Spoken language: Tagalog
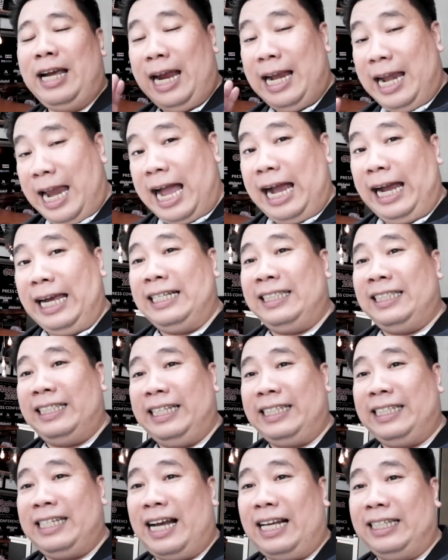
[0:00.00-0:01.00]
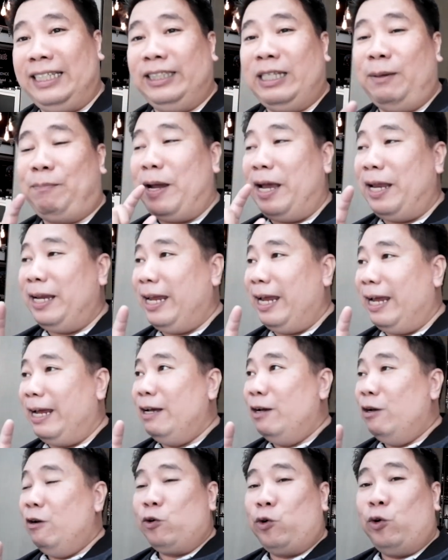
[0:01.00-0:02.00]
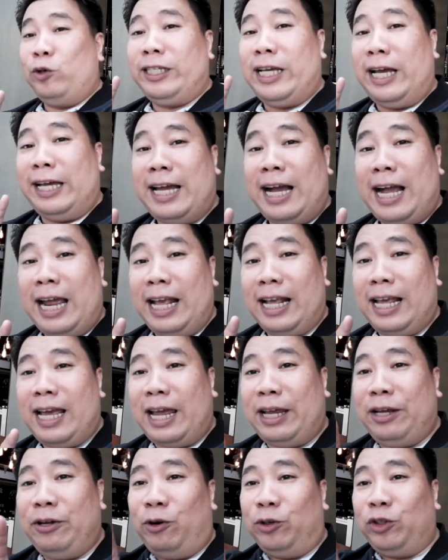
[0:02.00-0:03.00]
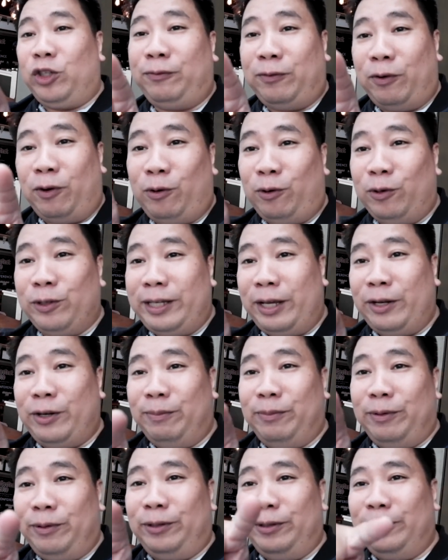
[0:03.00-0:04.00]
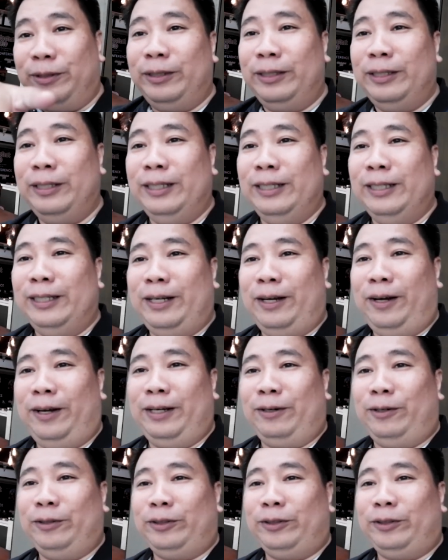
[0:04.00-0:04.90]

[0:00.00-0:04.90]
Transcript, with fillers: kailangan nasa gitna kasi depende kung saan nakalagay yung autofocus sa dalawa tayo ganyan. Ayan,